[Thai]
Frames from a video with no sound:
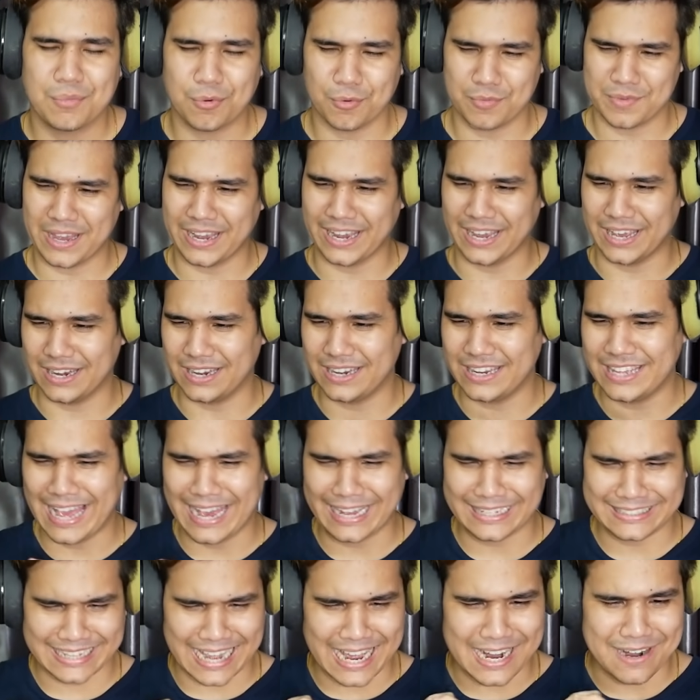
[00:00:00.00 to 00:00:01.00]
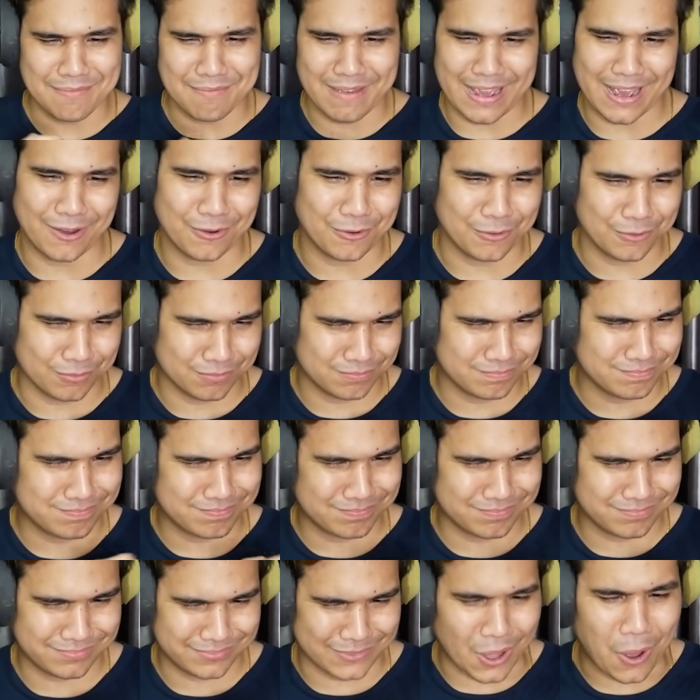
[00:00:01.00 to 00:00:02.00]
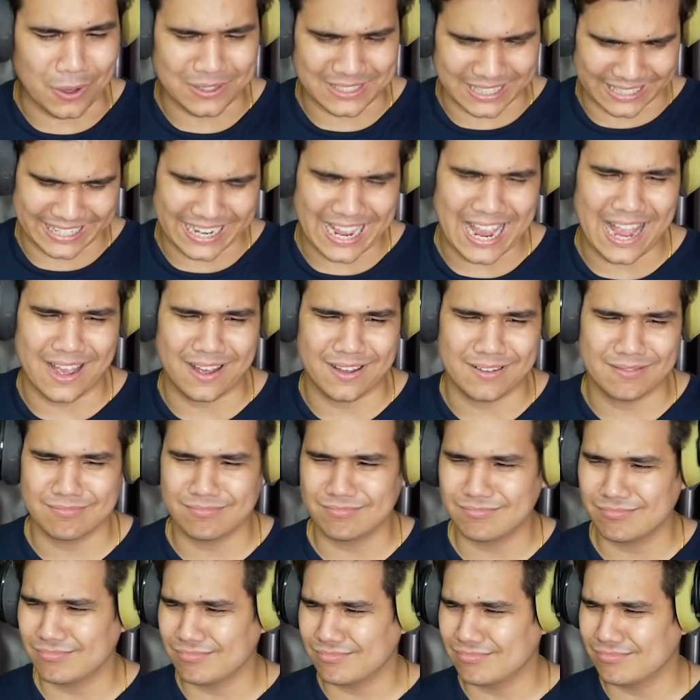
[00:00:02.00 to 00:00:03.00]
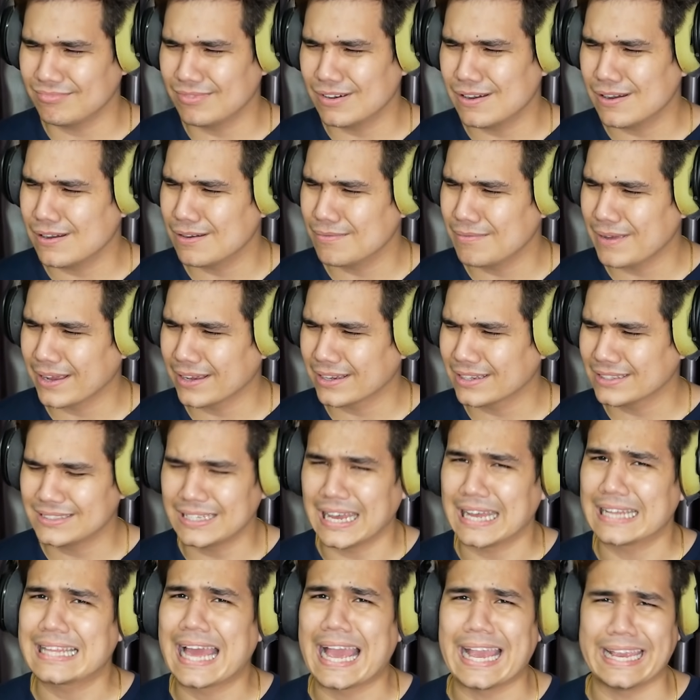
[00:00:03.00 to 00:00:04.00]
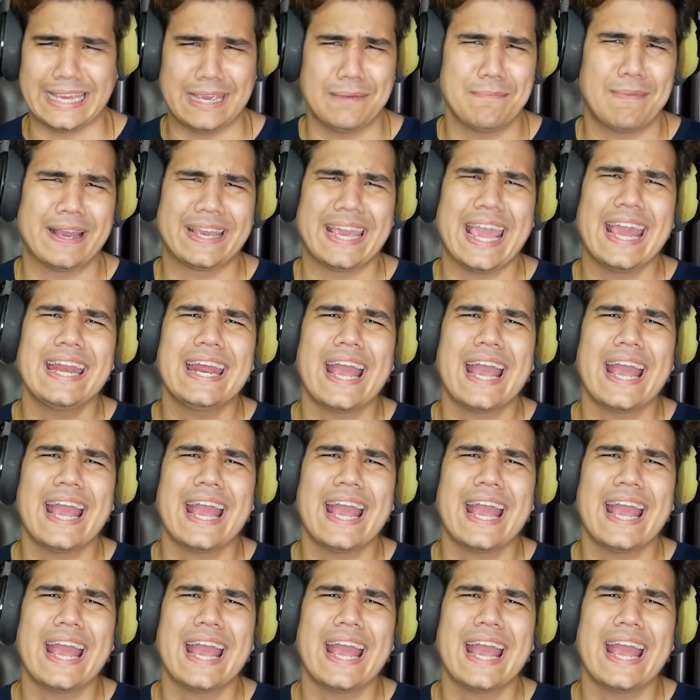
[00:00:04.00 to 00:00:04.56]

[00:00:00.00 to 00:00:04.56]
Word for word: อผมอยากเห็นรีแอคชั่นแมวต่อจากเนี้ย มือแม่งก็เสือกถ่ายคลิปอะแค่